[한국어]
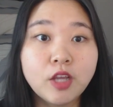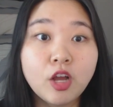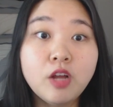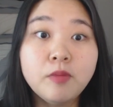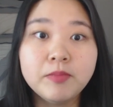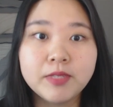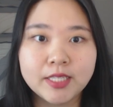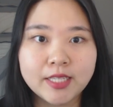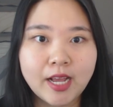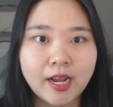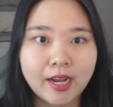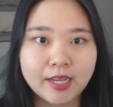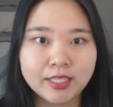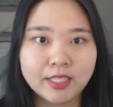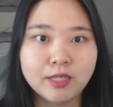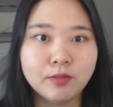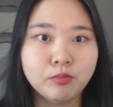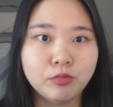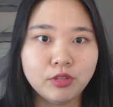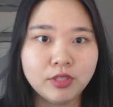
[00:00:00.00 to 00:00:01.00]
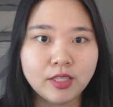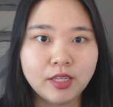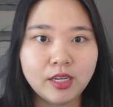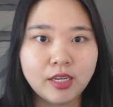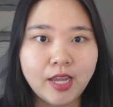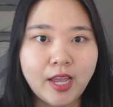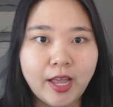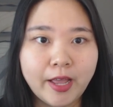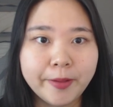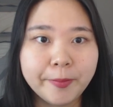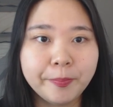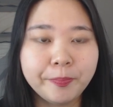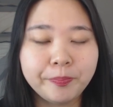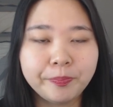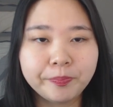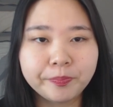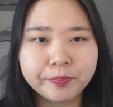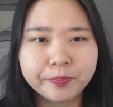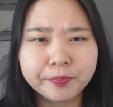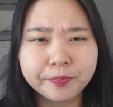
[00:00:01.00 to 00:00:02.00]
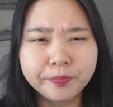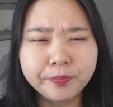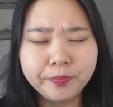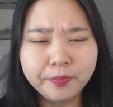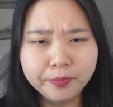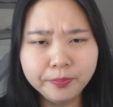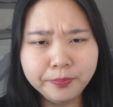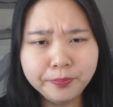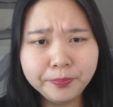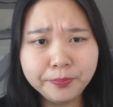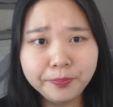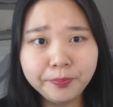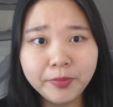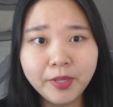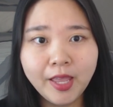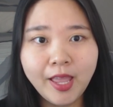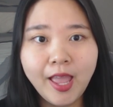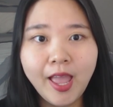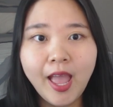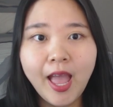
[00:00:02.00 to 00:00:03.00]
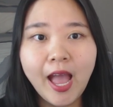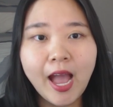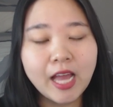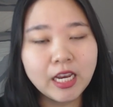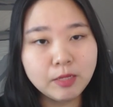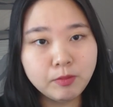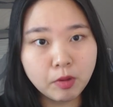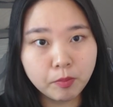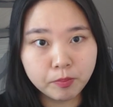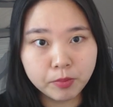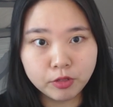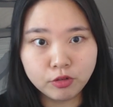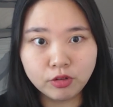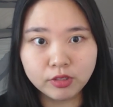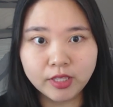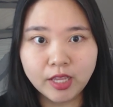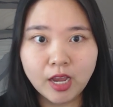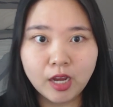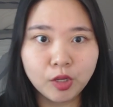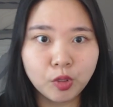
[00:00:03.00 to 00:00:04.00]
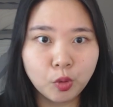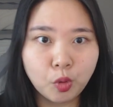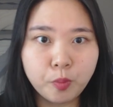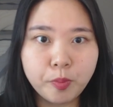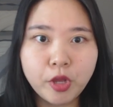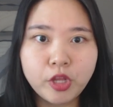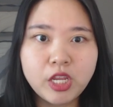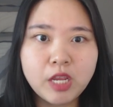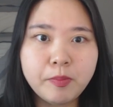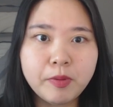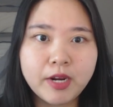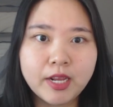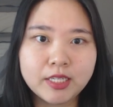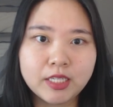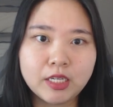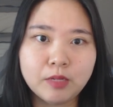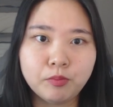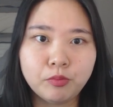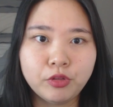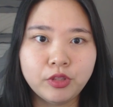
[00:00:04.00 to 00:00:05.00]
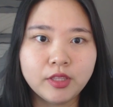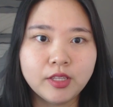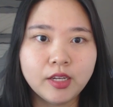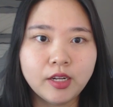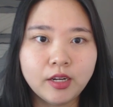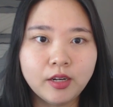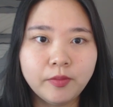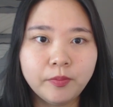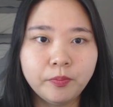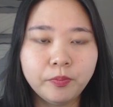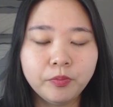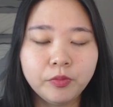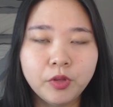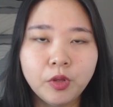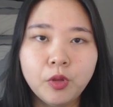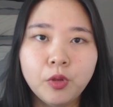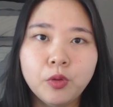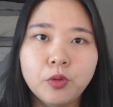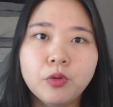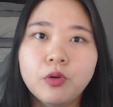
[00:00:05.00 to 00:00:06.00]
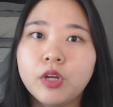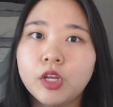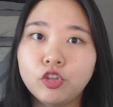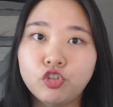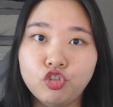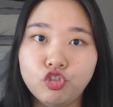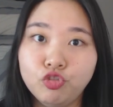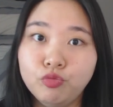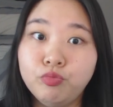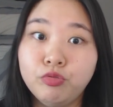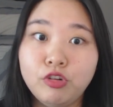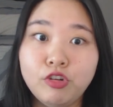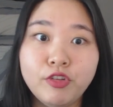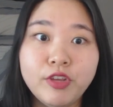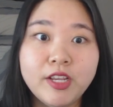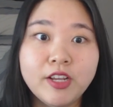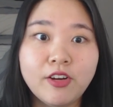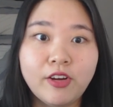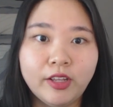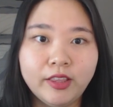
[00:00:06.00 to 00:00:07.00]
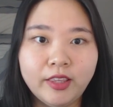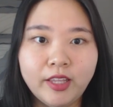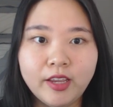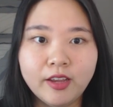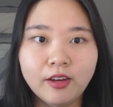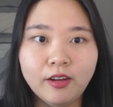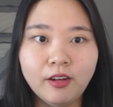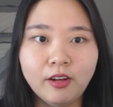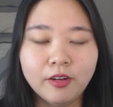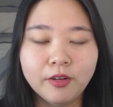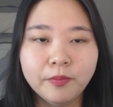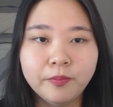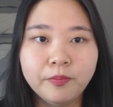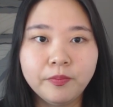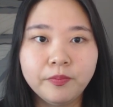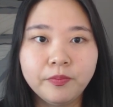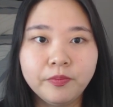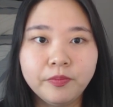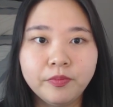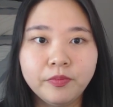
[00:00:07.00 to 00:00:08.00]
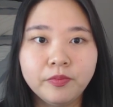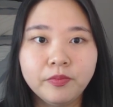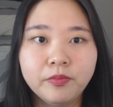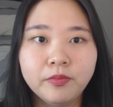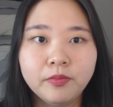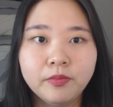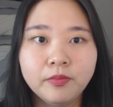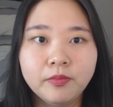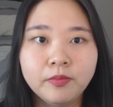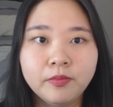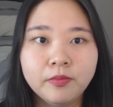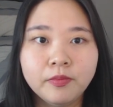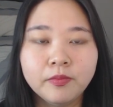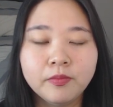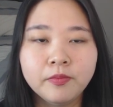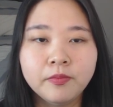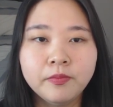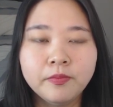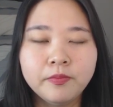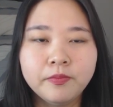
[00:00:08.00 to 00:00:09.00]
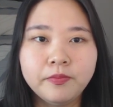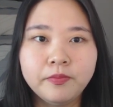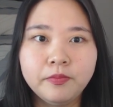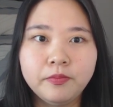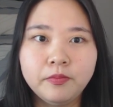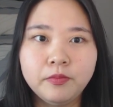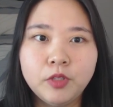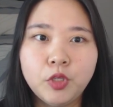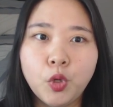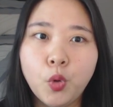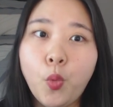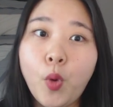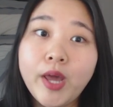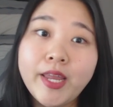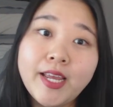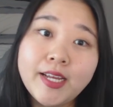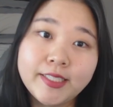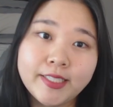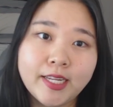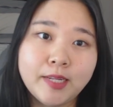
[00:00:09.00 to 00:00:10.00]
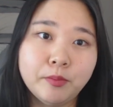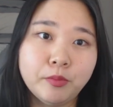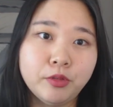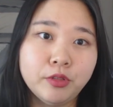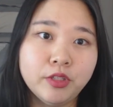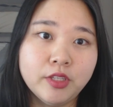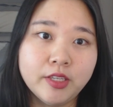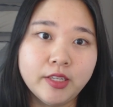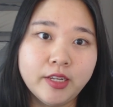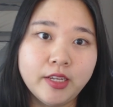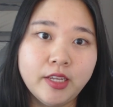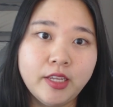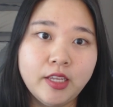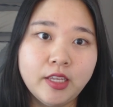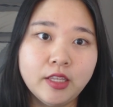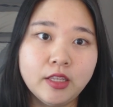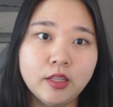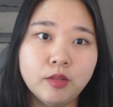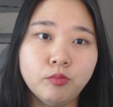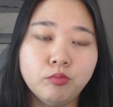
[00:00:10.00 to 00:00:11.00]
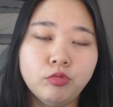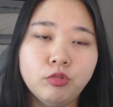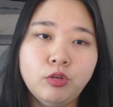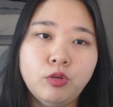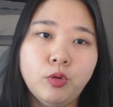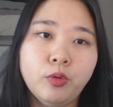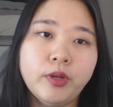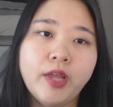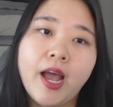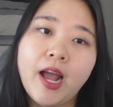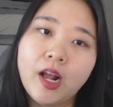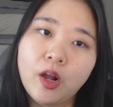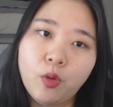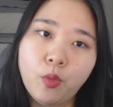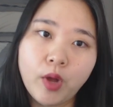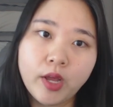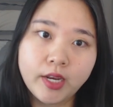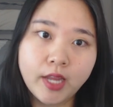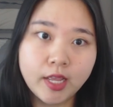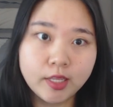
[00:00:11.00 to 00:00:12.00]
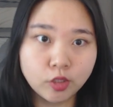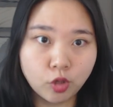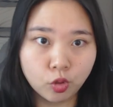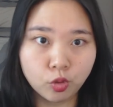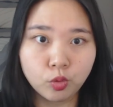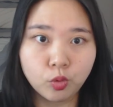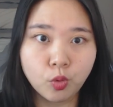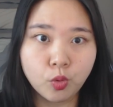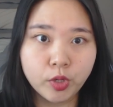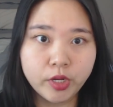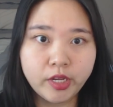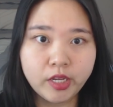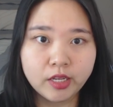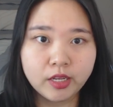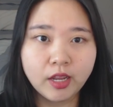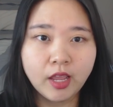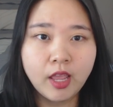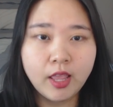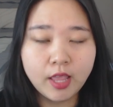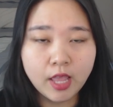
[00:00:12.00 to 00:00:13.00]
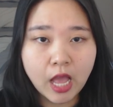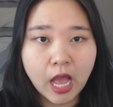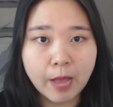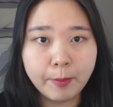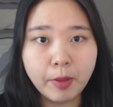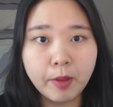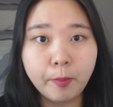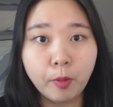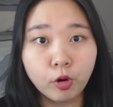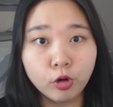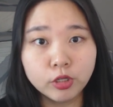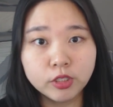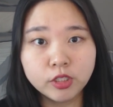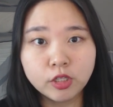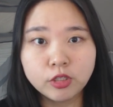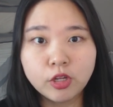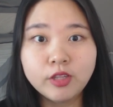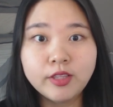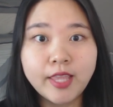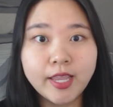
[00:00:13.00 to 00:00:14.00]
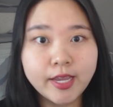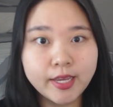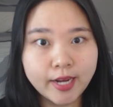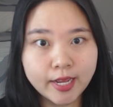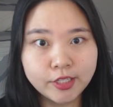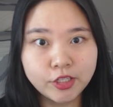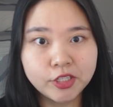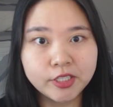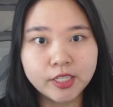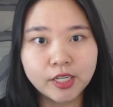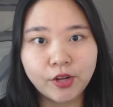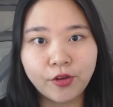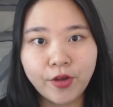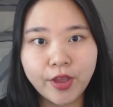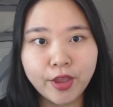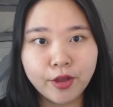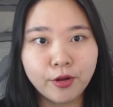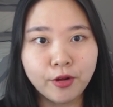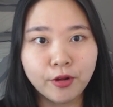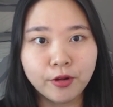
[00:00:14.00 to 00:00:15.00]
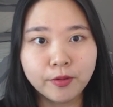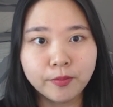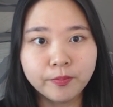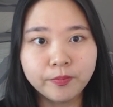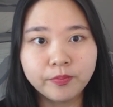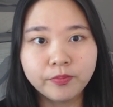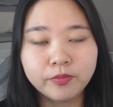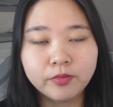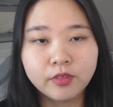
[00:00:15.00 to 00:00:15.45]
처음 진학하시는 분들이나 음, 아니면 미국 대학교로 편입을 하시는 분들 이렇게 주 분류인 것 같아요. 음, 교환학생분들은 물론 학과나 전공은 아마 벌써 선택을 하셨을 거예요.